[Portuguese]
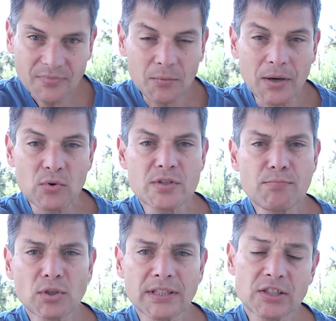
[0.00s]
uma coisa
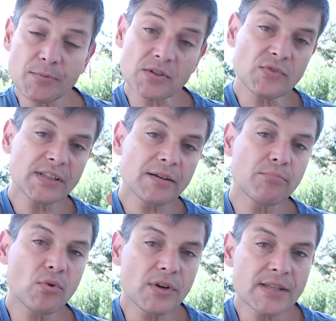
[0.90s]
importante, mas foi
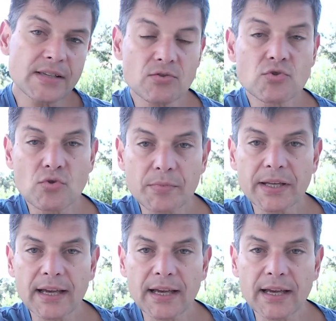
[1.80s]
depois que eu descobri que,